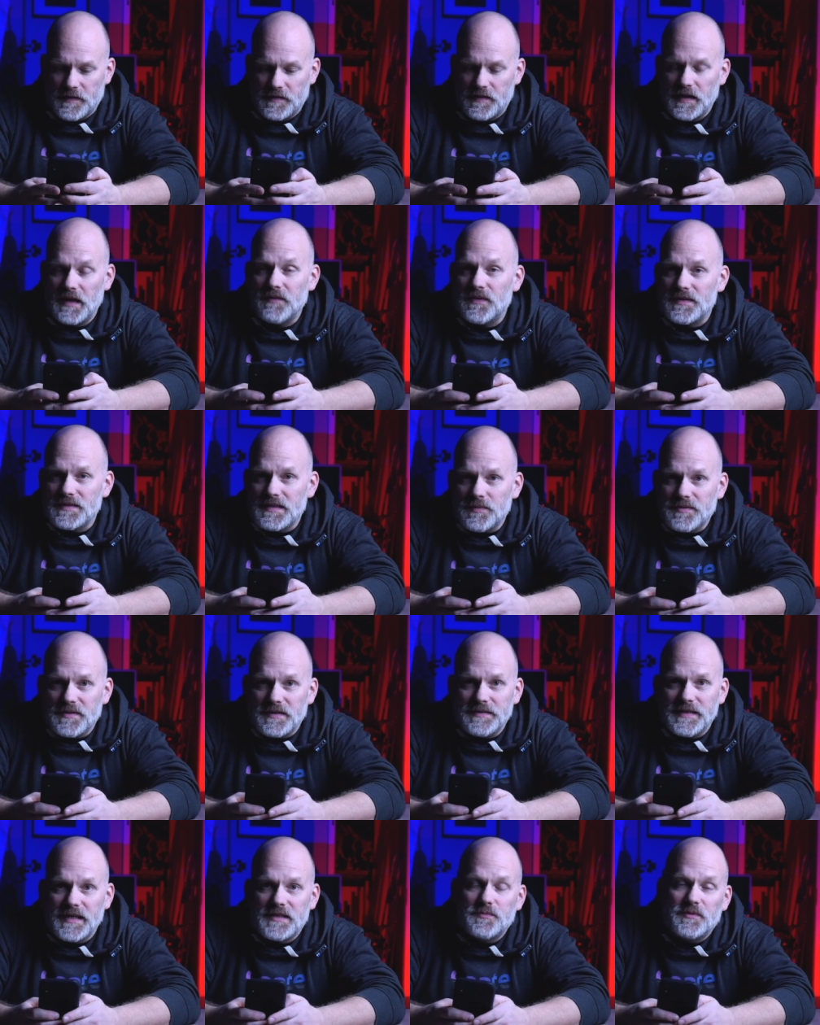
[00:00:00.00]
Teilweise habe ich
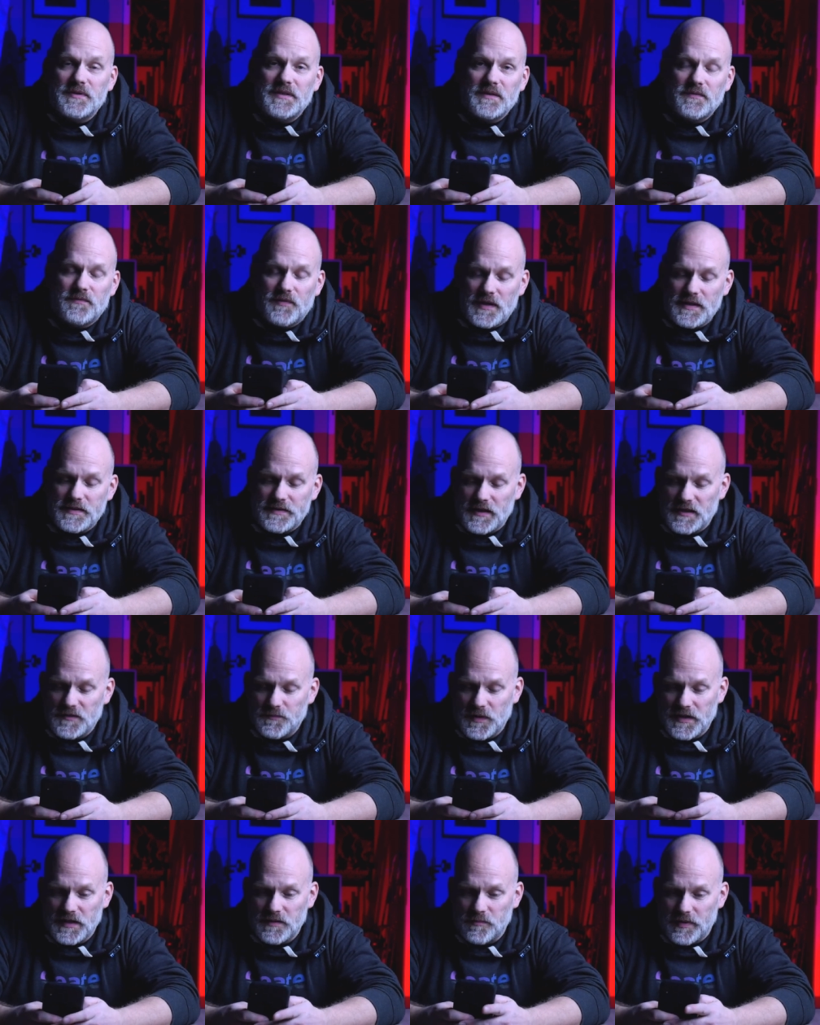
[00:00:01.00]
dann die exportierten Files
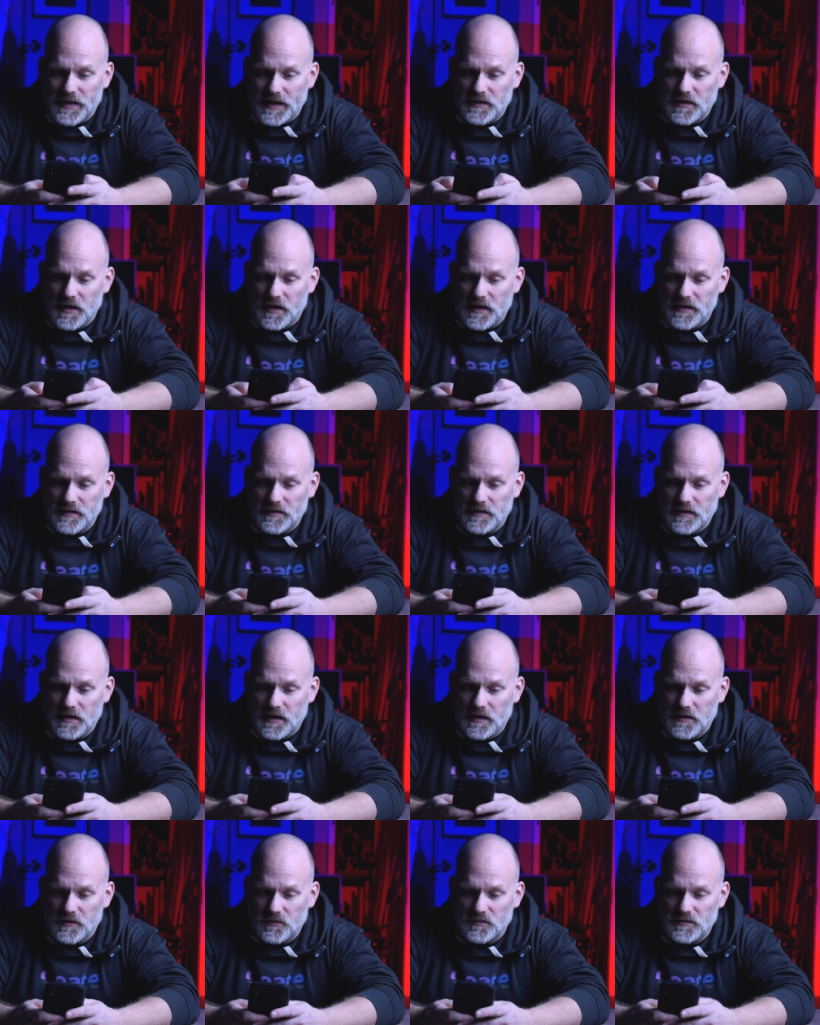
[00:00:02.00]
erstmal in Blender
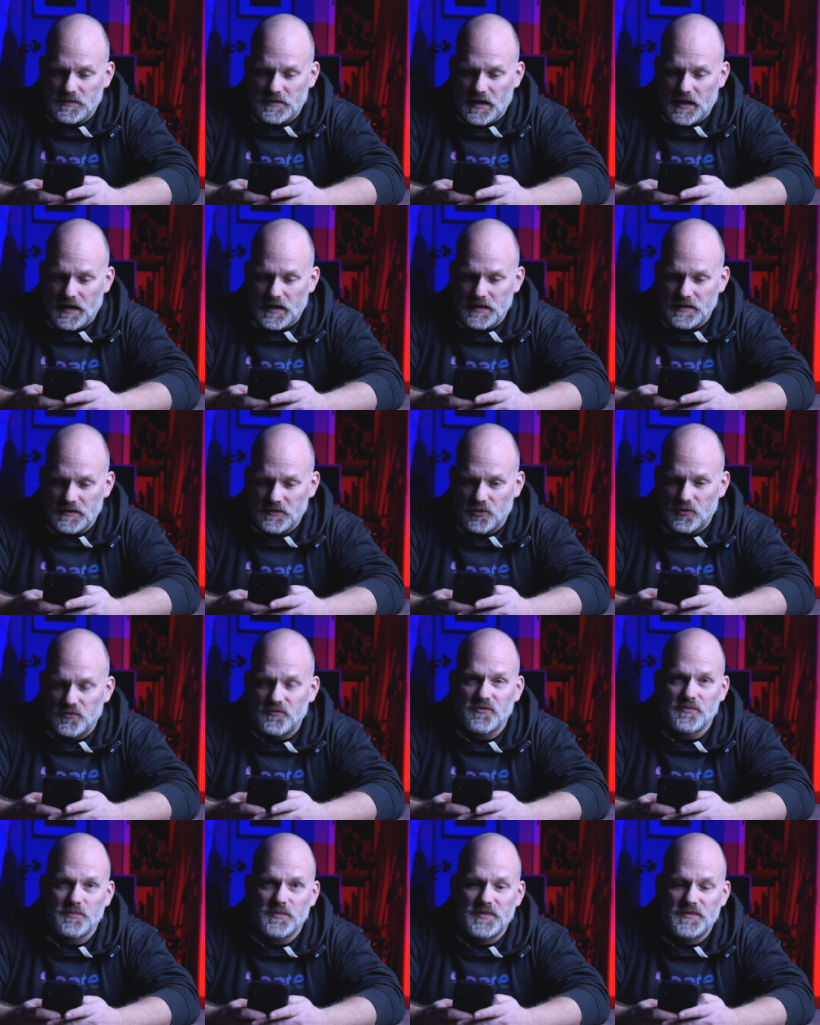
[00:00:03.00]
reingeladen und da halt noch
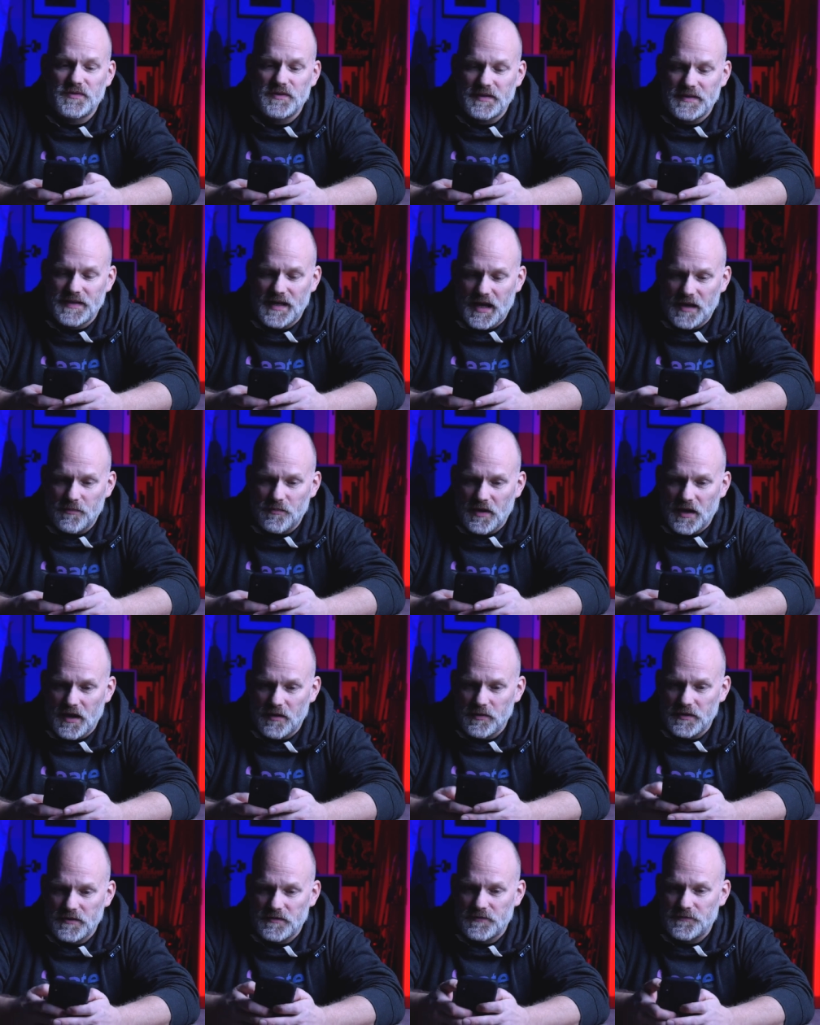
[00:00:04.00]
so ein bisschen
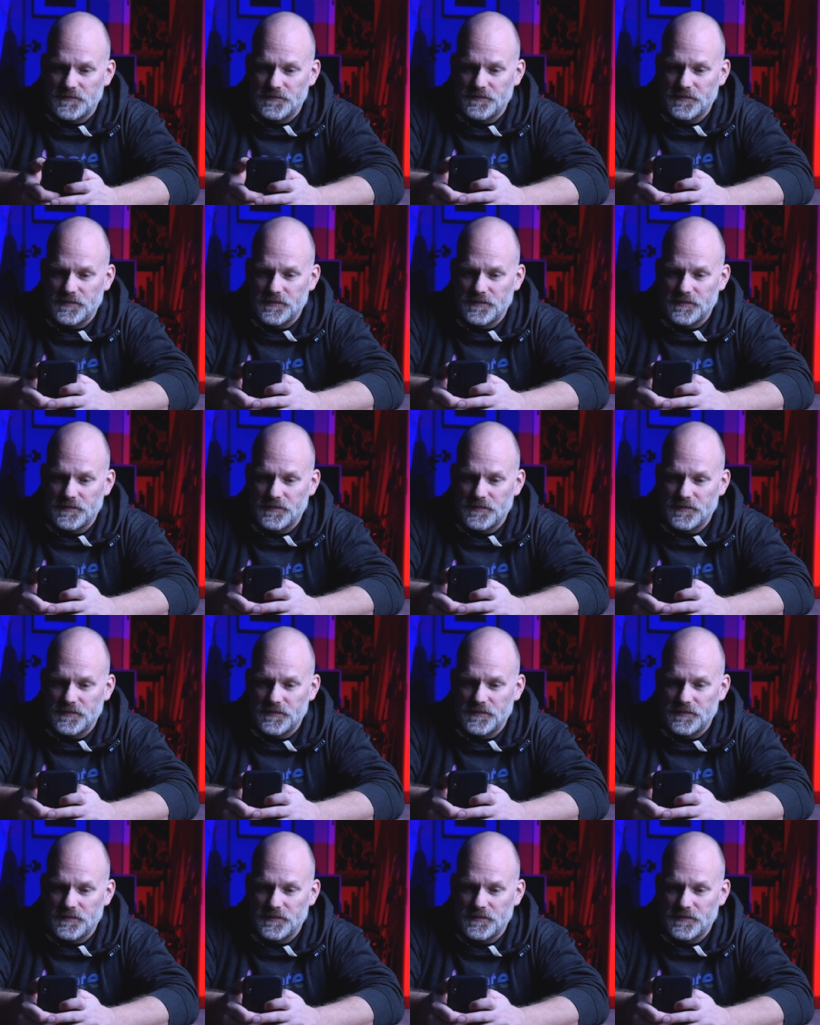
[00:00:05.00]
nachbearbeitet.